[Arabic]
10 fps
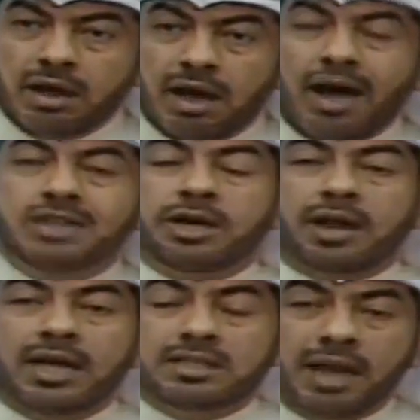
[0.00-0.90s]

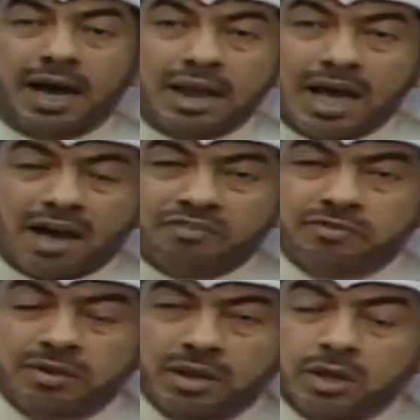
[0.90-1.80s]
عشرات الآلاف
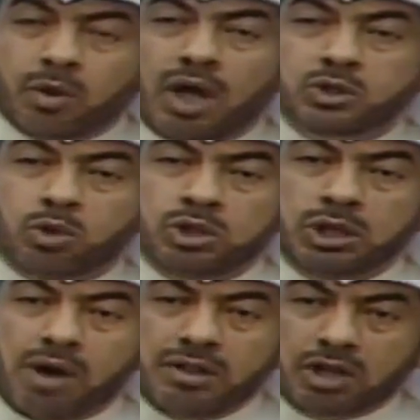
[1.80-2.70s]
يراجعون
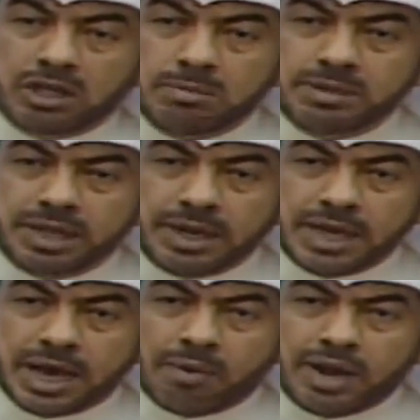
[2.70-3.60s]
ديوان الخدمة
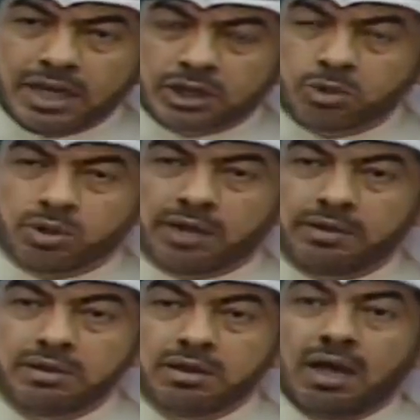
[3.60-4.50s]
المدنية ولا يجدونها
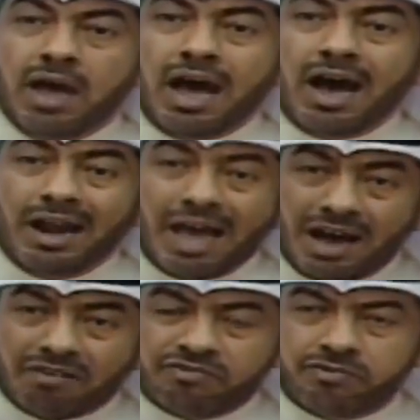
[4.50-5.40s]

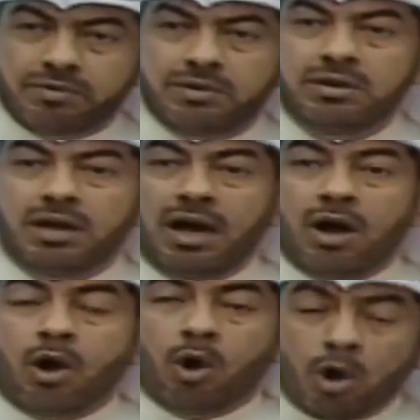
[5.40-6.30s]
آلاف
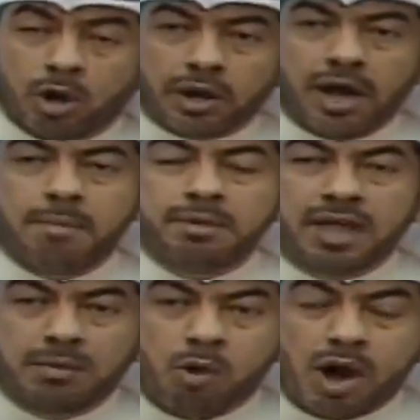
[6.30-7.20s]
أخرى من
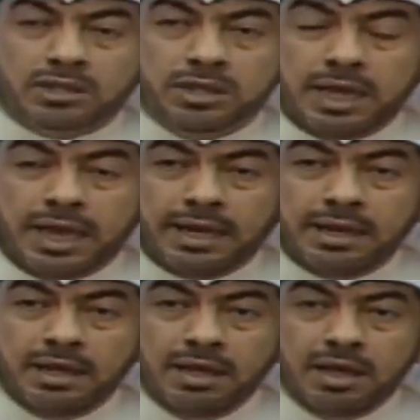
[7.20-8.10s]
المواطنين
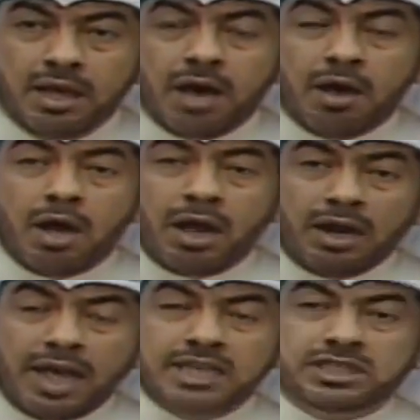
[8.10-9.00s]

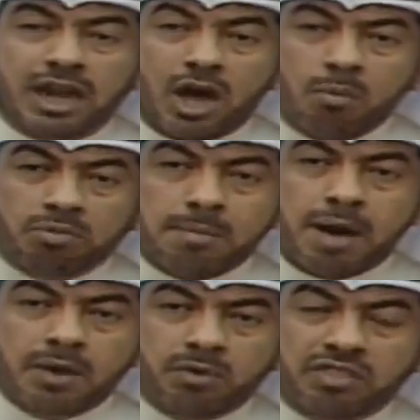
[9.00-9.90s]
ليس لهم
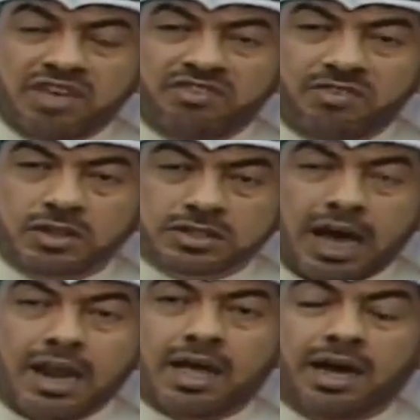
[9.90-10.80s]
ضمان وظيفي في القطاع
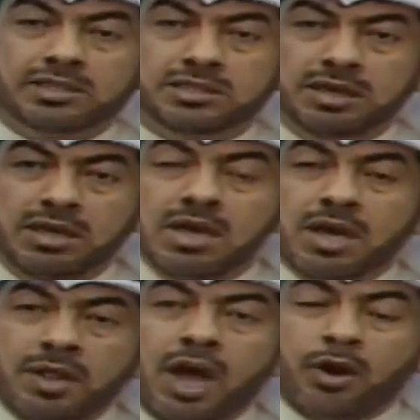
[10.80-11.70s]
الخاص
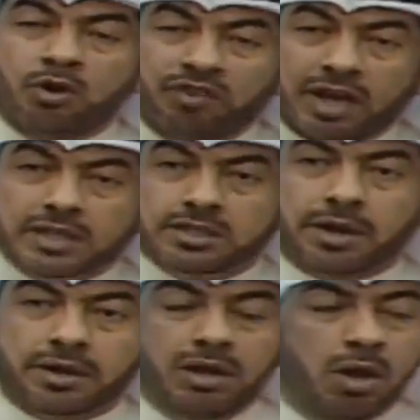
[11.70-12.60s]
نحن في خطر
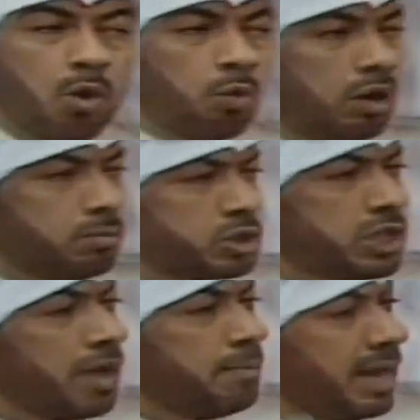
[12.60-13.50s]
والمستقبل